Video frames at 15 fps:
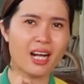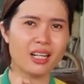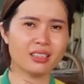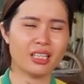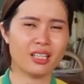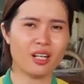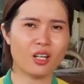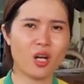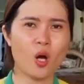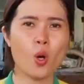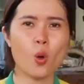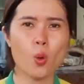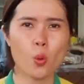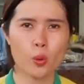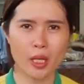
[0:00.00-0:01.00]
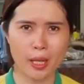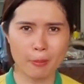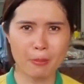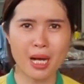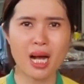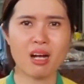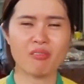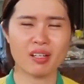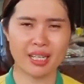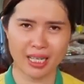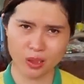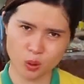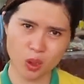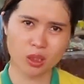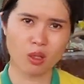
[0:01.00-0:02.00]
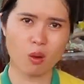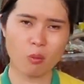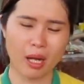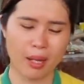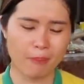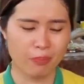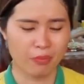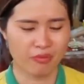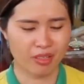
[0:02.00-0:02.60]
hơn thì nó có ưu điểm hơn về năng suất đúng không ạ